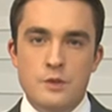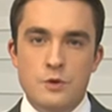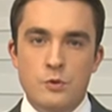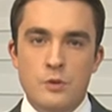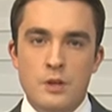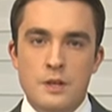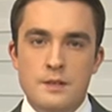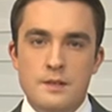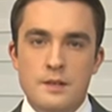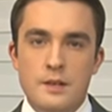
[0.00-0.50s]

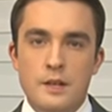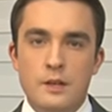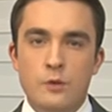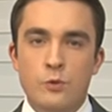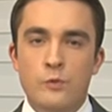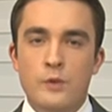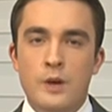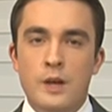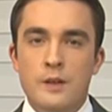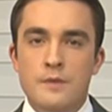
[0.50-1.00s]
журналист Сергей
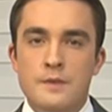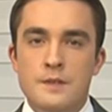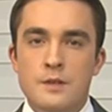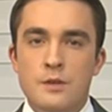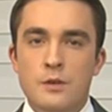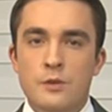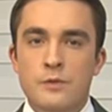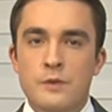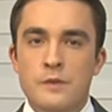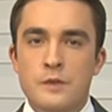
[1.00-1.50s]
Дуванов
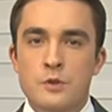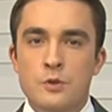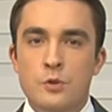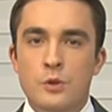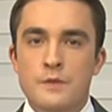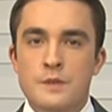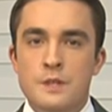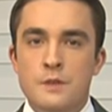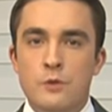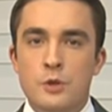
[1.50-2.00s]
сделал вывод, что
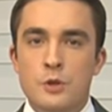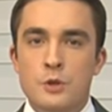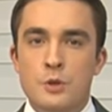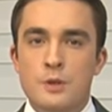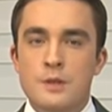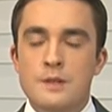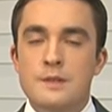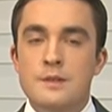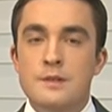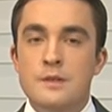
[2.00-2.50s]
это всего лишь
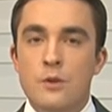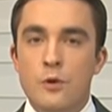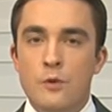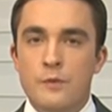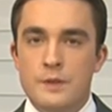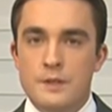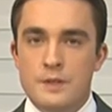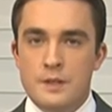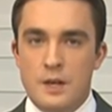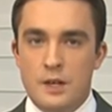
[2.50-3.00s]

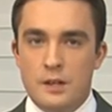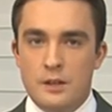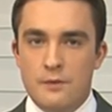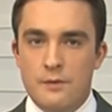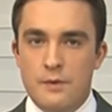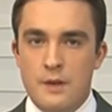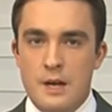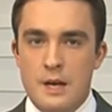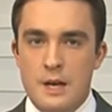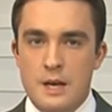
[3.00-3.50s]
инсценировка терактов.
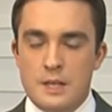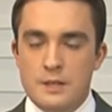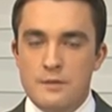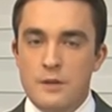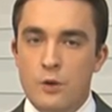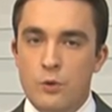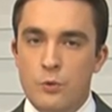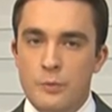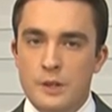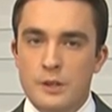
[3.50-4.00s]
Свои
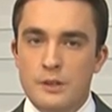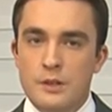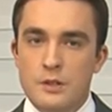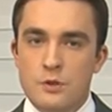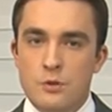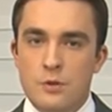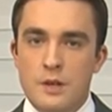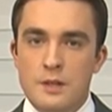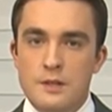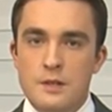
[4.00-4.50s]
аргументы
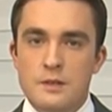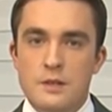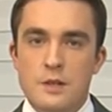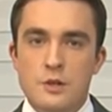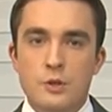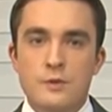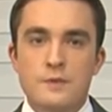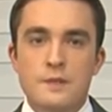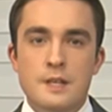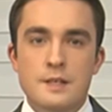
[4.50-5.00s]
журналист
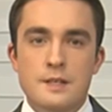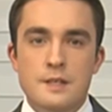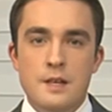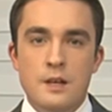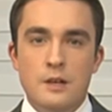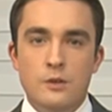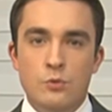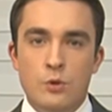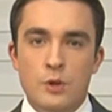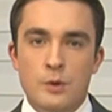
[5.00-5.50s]
изложил в статье,
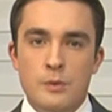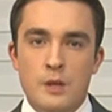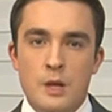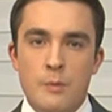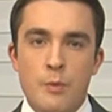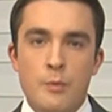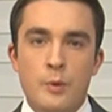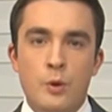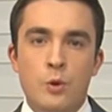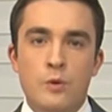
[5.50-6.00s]
которая была
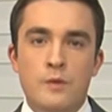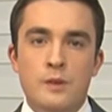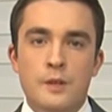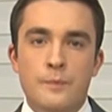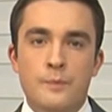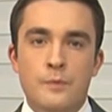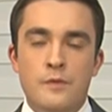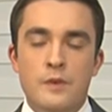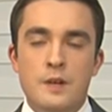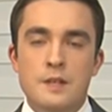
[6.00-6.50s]
опубликована
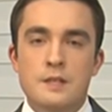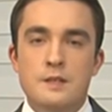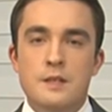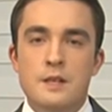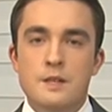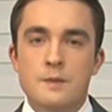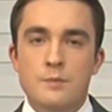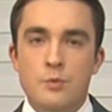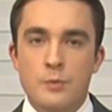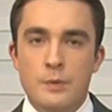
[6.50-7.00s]
в газете
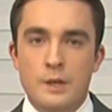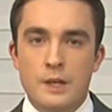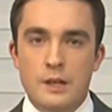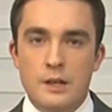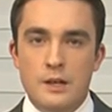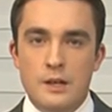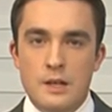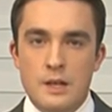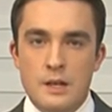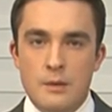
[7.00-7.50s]

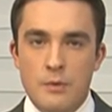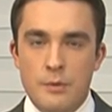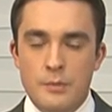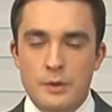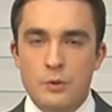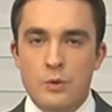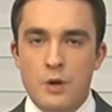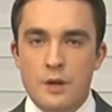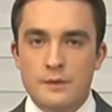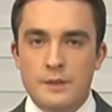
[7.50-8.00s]
«Республика». По
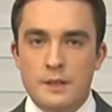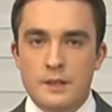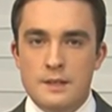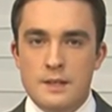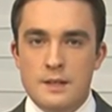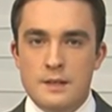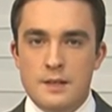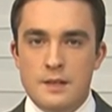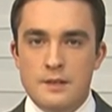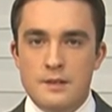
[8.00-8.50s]
мнению автора,
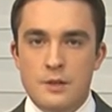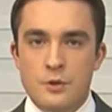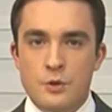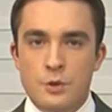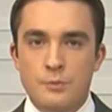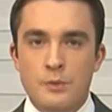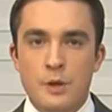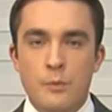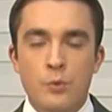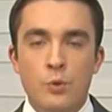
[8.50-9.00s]
казахстанский
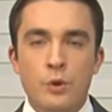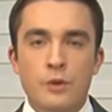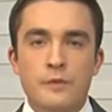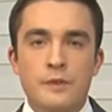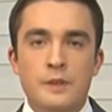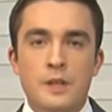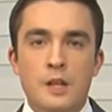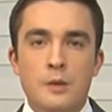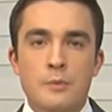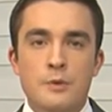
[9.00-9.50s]
режим напуган
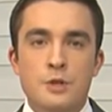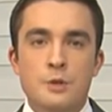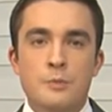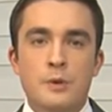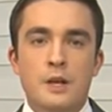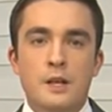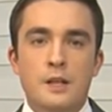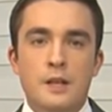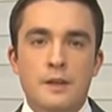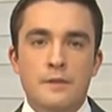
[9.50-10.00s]
финалом режима
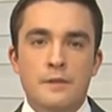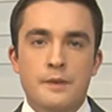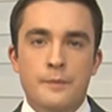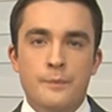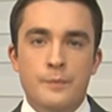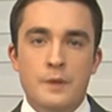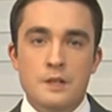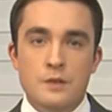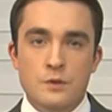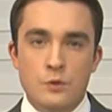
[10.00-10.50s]
Каддафи
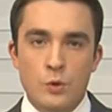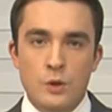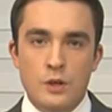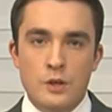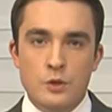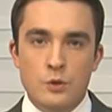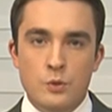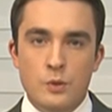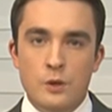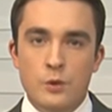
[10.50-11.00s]
настолько,
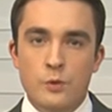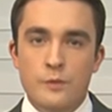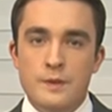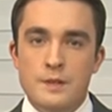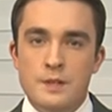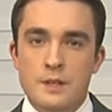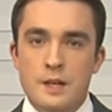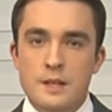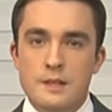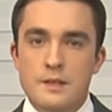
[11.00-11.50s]
что готов
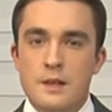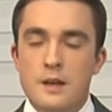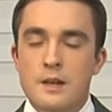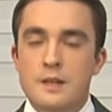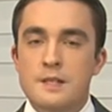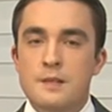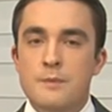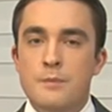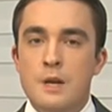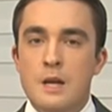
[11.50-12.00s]
разыграть
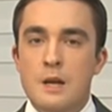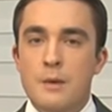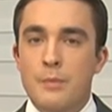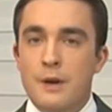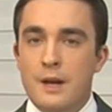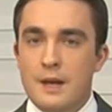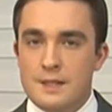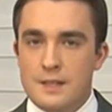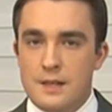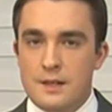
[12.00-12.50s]
терроризм
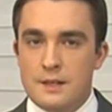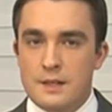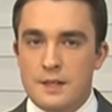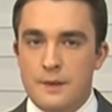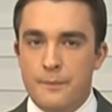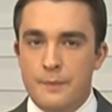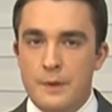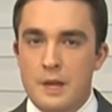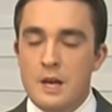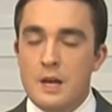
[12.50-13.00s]

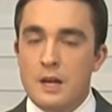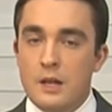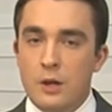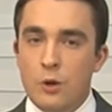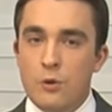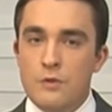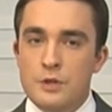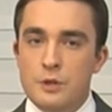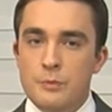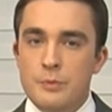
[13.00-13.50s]
по-казахски.
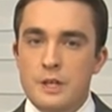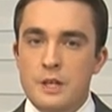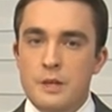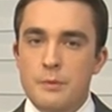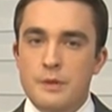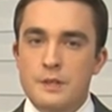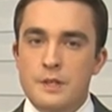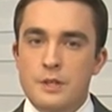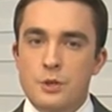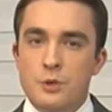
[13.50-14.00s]
Такого же мнения
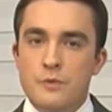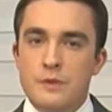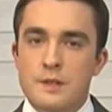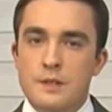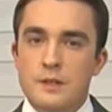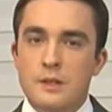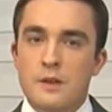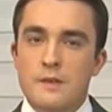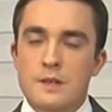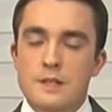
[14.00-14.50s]
придерживается
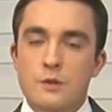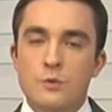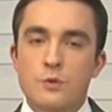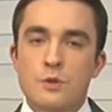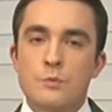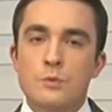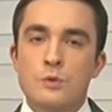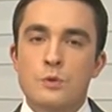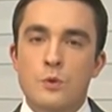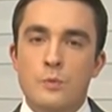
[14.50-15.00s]
глава Союза
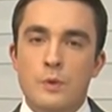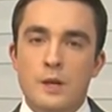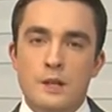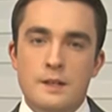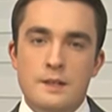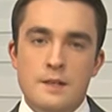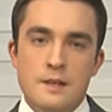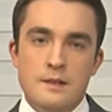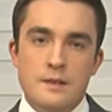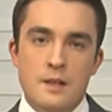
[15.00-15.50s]
мусульман
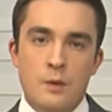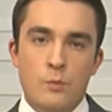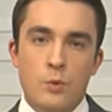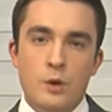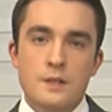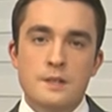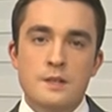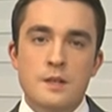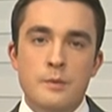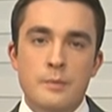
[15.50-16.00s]
Казахстана
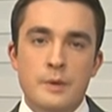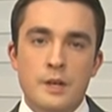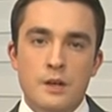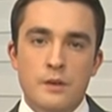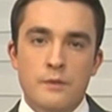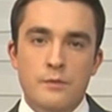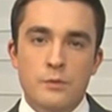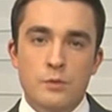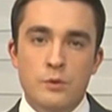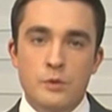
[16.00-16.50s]
Мурат
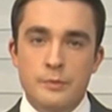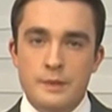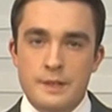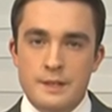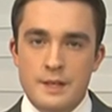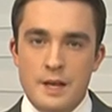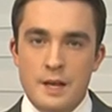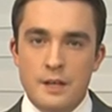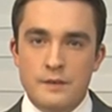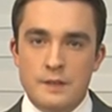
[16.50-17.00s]
Телебеков. Он
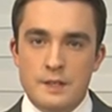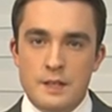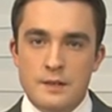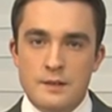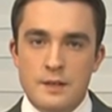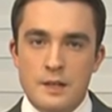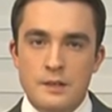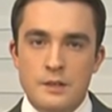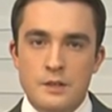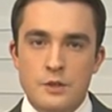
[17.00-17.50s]
объясняет, в
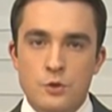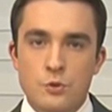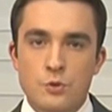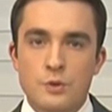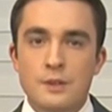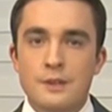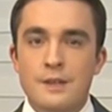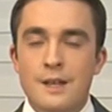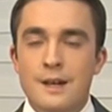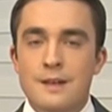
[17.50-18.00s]
Казахстане еще
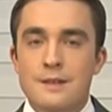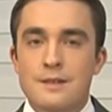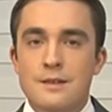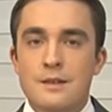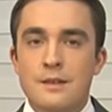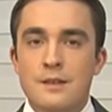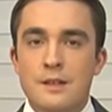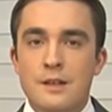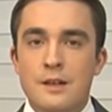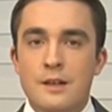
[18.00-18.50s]
не так
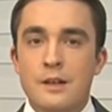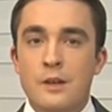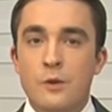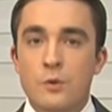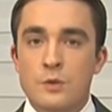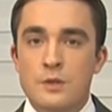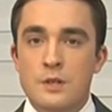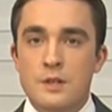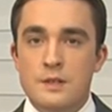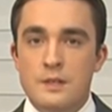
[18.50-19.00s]
сильны
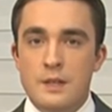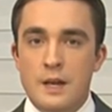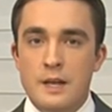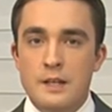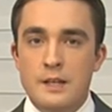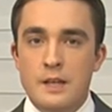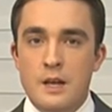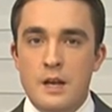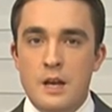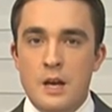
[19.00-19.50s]
религиозные
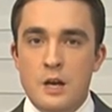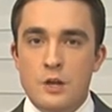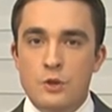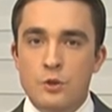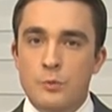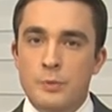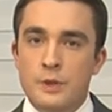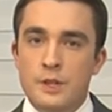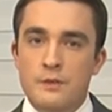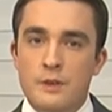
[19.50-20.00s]
настроения,
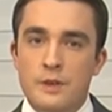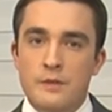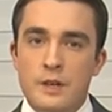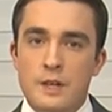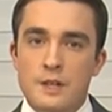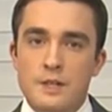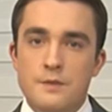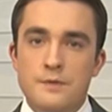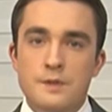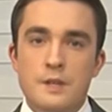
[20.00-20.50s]
чтобы они
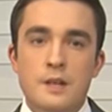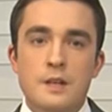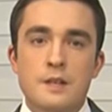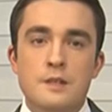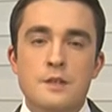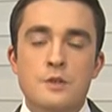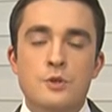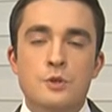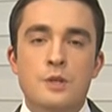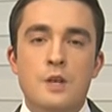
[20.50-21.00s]
вливались в
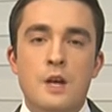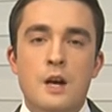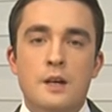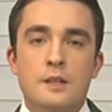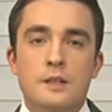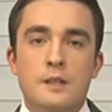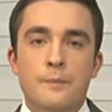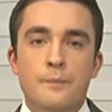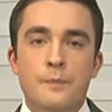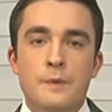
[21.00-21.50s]
террористические
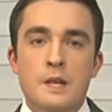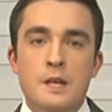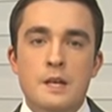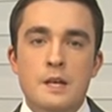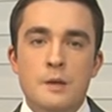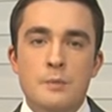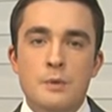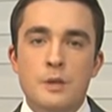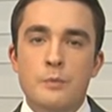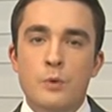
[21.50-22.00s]
акты.
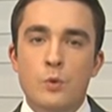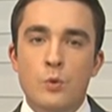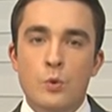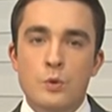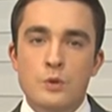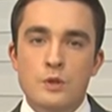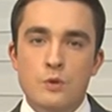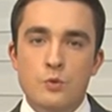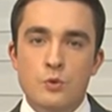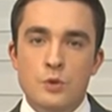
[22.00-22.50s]
Мнимая
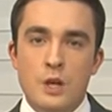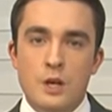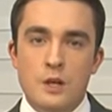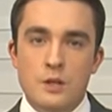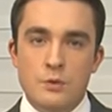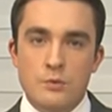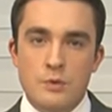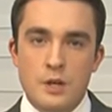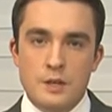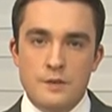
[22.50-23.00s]
угроза нужна
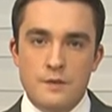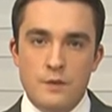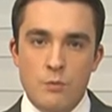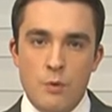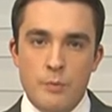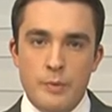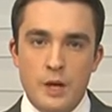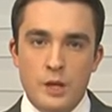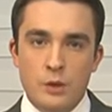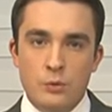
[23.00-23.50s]
государственному
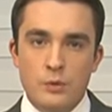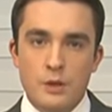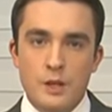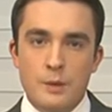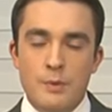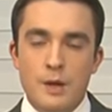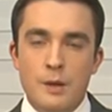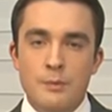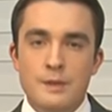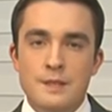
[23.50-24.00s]
аппарату для
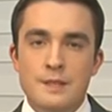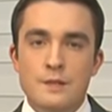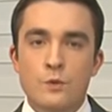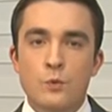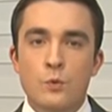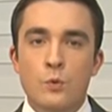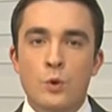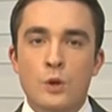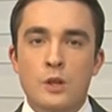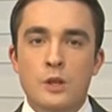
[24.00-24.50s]
борьбы с
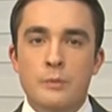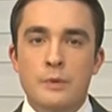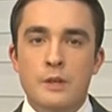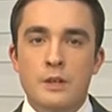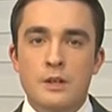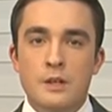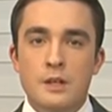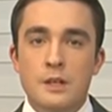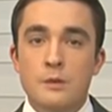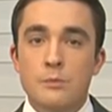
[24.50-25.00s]

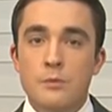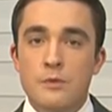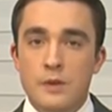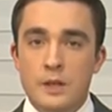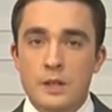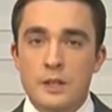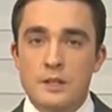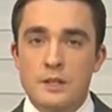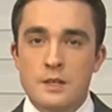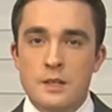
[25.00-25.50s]
неугодными и
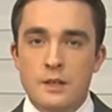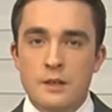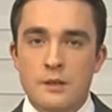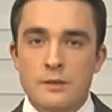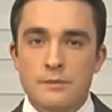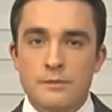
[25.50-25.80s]
отмывания денег.